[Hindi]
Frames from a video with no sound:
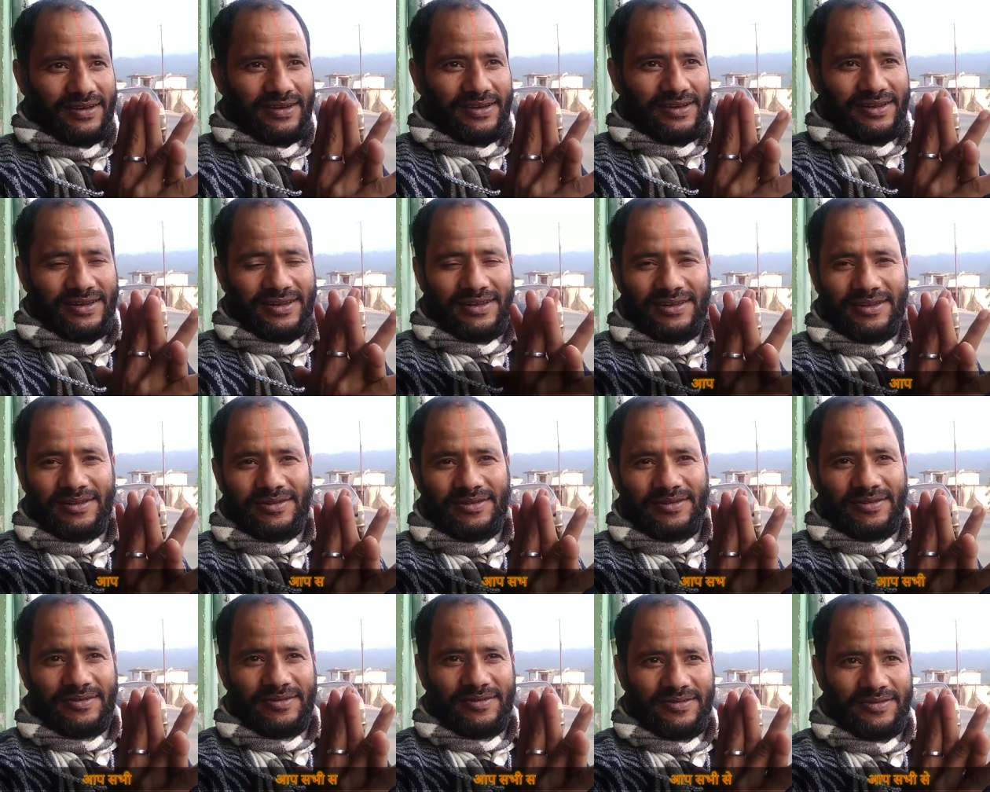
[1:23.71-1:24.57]
कल
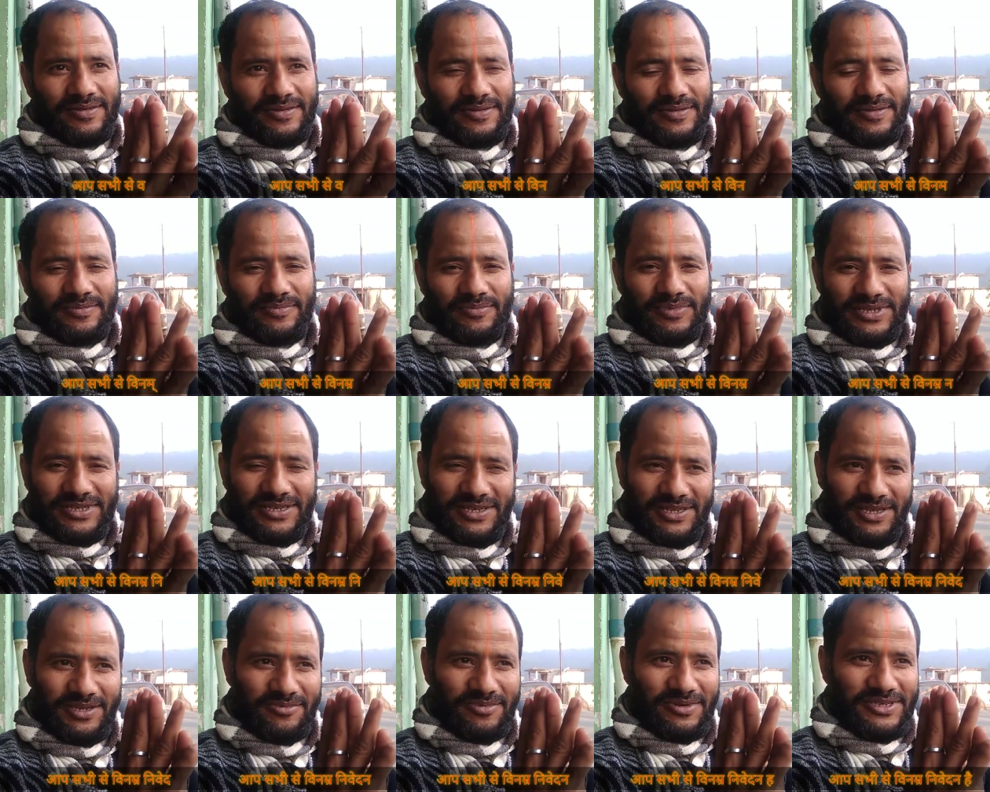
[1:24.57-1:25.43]

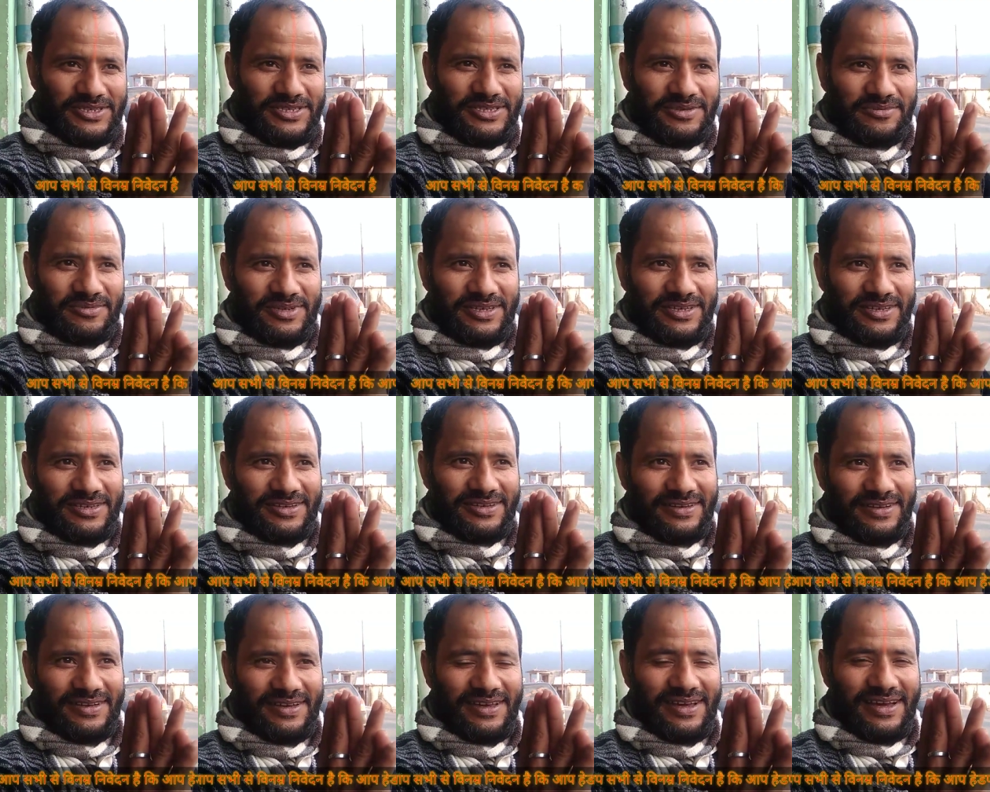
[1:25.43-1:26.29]
बसंत पंचमी
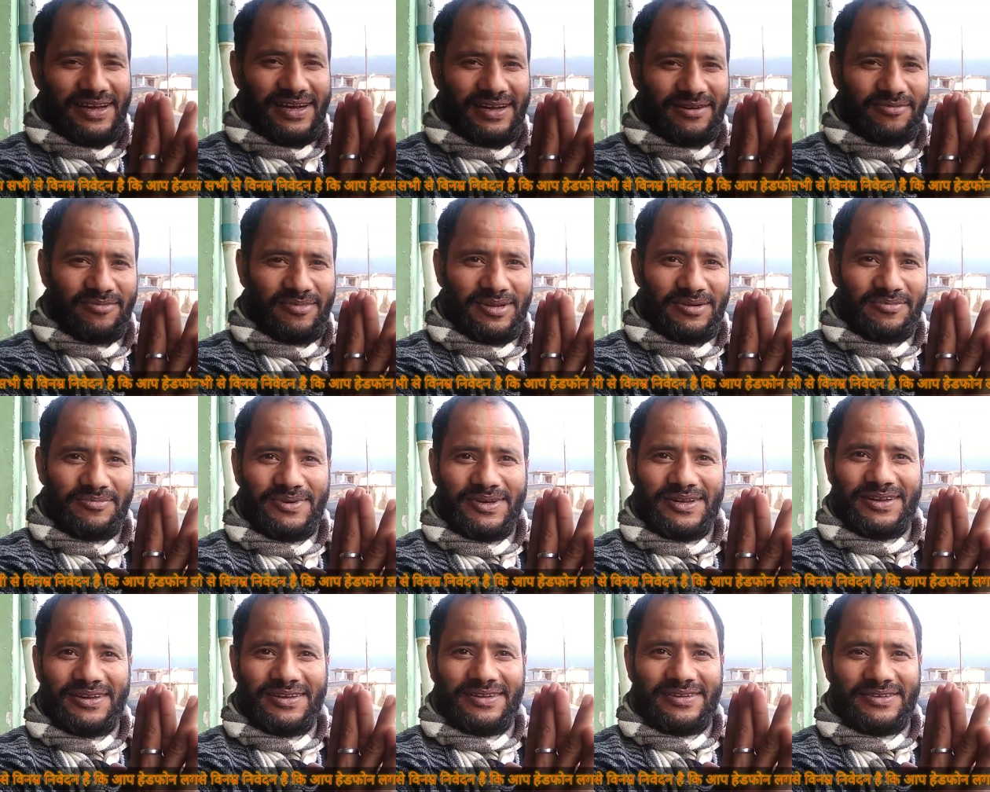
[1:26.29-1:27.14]
के आगमन
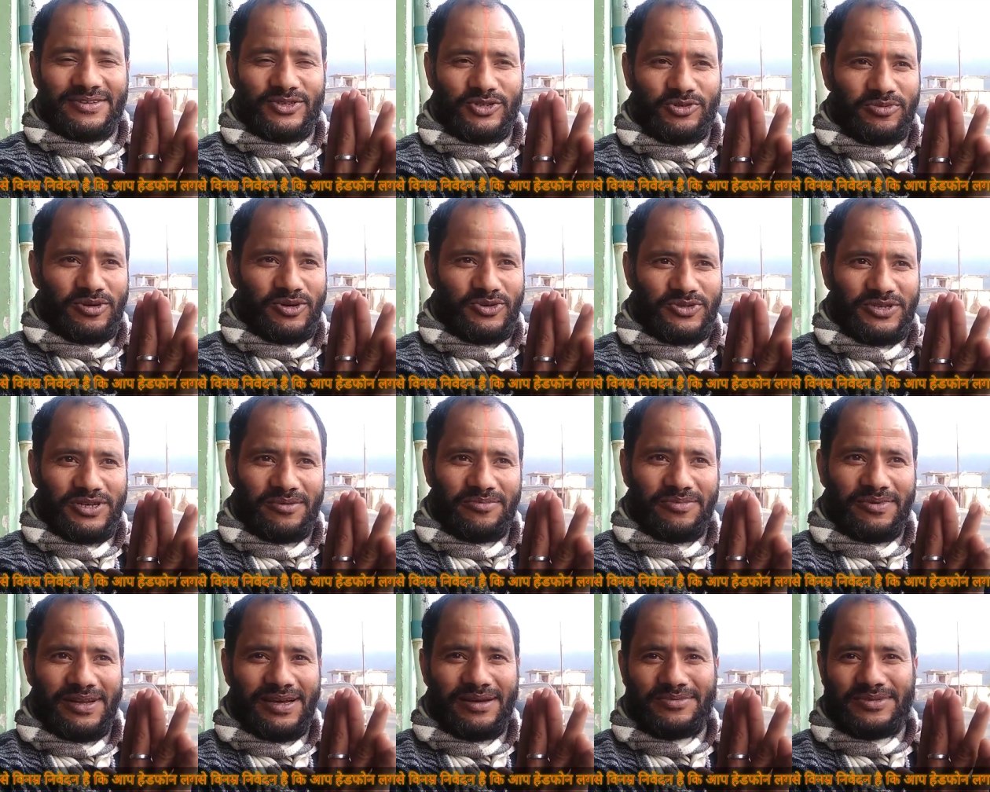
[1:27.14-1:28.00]
पर शुभ
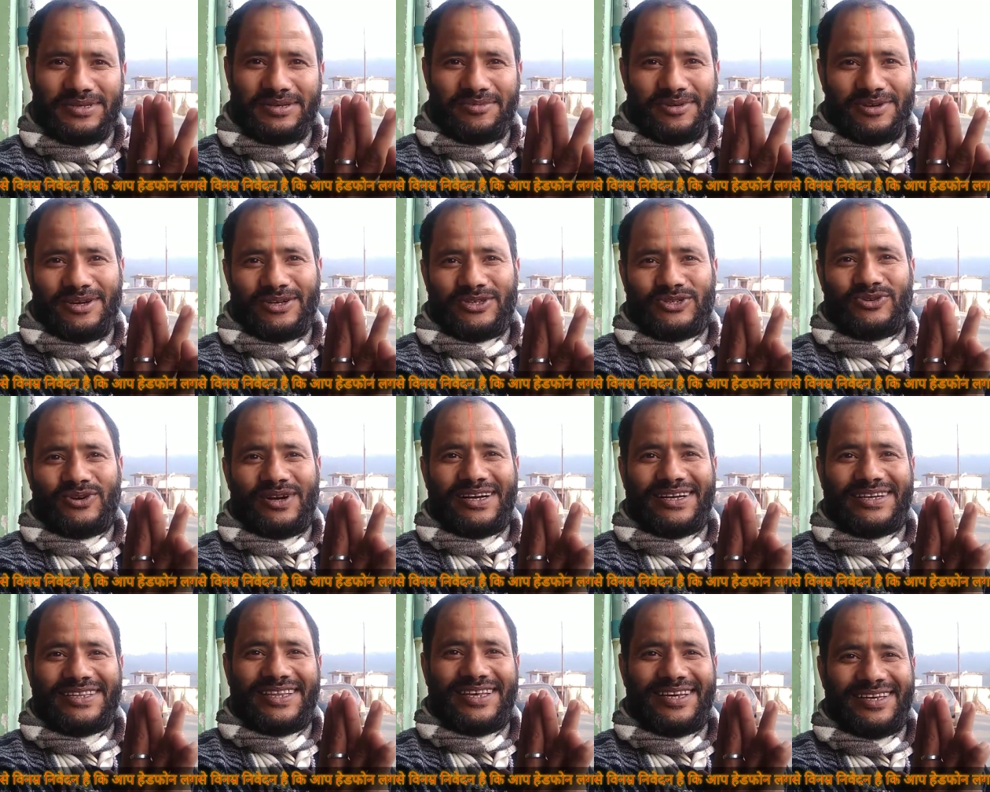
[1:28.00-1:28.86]
अवसर पर आप सभी का
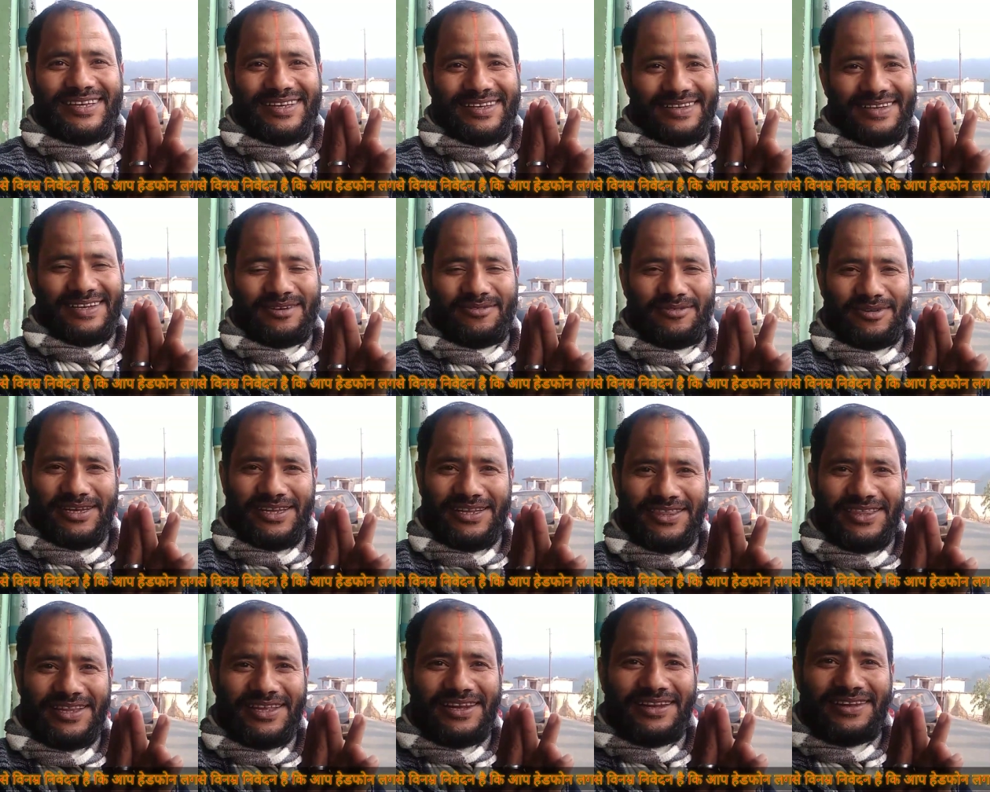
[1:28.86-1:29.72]
स्वागत है
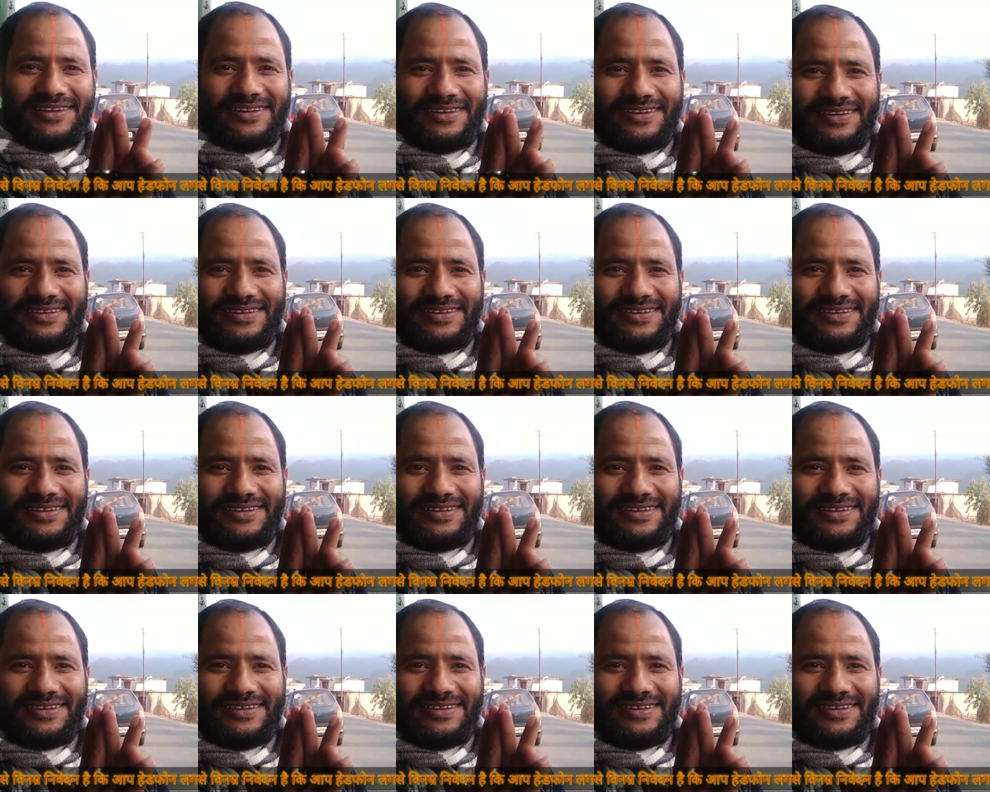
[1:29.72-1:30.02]
अभिनंदन